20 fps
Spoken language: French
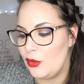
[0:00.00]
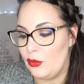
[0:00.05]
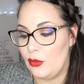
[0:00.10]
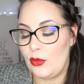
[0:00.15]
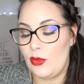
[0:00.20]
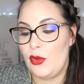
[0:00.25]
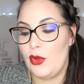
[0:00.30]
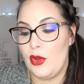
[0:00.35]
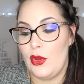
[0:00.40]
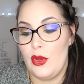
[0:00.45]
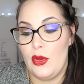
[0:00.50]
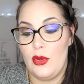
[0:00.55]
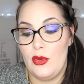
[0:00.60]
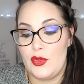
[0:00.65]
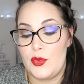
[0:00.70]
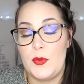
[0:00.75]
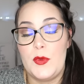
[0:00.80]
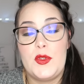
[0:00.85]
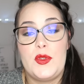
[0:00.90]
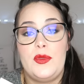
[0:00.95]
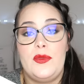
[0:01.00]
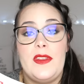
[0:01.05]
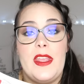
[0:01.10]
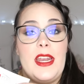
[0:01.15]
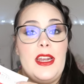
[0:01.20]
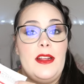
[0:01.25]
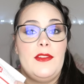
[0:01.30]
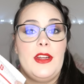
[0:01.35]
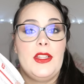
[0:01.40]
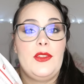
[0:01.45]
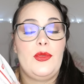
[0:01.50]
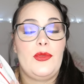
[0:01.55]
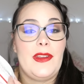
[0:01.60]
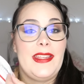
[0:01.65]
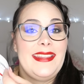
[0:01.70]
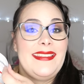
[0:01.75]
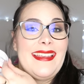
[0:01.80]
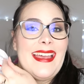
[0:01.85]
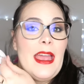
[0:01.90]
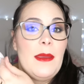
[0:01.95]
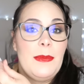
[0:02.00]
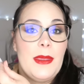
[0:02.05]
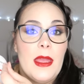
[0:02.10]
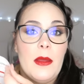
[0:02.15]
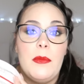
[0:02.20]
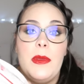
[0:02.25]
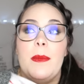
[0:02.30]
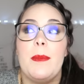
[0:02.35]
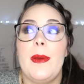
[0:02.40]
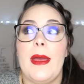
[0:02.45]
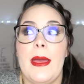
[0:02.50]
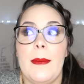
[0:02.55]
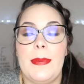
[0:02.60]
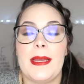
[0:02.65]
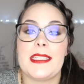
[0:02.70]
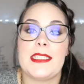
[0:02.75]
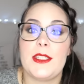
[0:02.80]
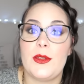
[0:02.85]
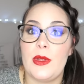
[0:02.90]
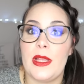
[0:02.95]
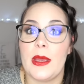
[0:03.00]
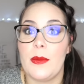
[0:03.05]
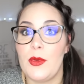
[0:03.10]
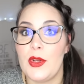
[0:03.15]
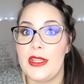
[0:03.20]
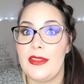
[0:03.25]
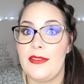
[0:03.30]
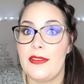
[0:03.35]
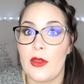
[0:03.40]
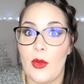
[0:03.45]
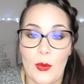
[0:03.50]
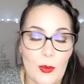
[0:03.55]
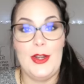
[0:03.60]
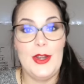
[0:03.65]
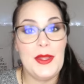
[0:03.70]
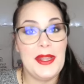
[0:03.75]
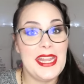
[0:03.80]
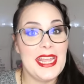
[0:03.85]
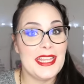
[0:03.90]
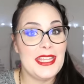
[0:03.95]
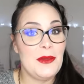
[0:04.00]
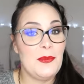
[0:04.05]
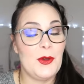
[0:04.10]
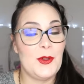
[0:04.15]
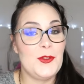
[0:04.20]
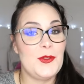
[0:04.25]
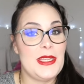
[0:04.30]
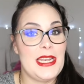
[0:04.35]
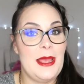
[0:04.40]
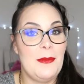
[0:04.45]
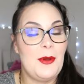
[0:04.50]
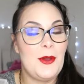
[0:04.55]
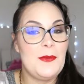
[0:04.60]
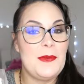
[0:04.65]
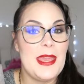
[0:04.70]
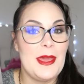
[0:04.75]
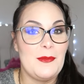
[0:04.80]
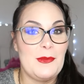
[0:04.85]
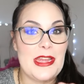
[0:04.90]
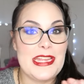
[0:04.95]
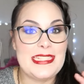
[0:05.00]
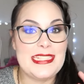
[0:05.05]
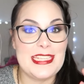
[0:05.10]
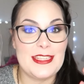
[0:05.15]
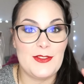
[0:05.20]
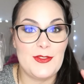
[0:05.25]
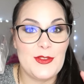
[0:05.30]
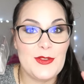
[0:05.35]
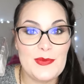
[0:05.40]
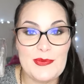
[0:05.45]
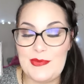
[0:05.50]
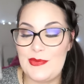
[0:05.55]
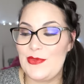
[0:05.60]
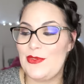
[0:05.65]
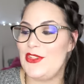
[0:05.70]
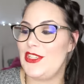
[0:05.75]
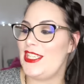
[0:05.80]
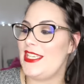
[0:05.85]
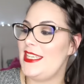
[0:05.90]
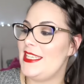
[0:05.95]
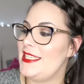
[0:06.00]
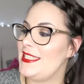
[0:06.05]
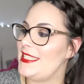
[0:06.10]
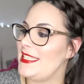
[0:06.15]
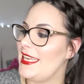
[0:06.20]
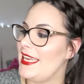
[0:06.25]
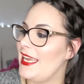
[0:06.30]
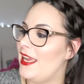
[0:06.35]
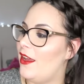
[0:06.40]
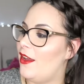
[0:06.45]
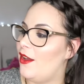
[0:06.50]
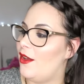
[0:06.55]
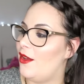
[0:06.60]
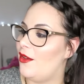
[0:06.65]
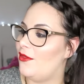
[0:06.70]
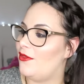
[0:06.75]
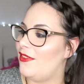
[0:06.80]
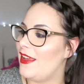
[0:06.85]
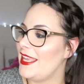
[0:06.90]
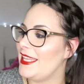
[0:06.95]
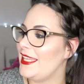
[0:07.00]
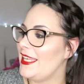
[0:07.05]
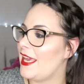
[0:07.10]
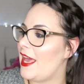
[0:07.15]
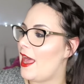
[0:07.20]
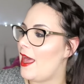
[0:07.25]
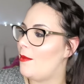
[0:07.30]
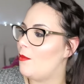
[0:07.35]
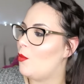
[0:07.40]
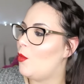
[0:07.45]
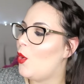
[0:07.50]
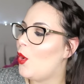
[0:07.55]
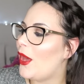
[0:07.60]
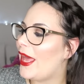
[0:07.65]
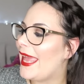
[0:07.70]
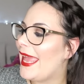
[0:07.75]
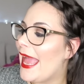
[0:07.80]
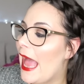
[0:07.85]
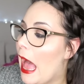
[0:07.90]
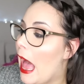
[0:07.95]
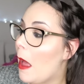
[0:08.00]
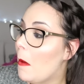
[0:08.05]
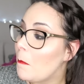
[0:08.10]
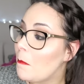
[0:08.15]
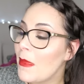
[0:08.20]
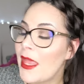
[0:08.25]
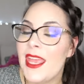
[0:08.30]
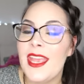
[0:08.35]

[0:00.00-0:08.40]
Donc euh, je me souviens l'avoir trouvé très bien mais pas particulièrement lissant. Le dernier produit de la première boîte c'est une bougie, c'est euh, vanille. Moréa, Morea,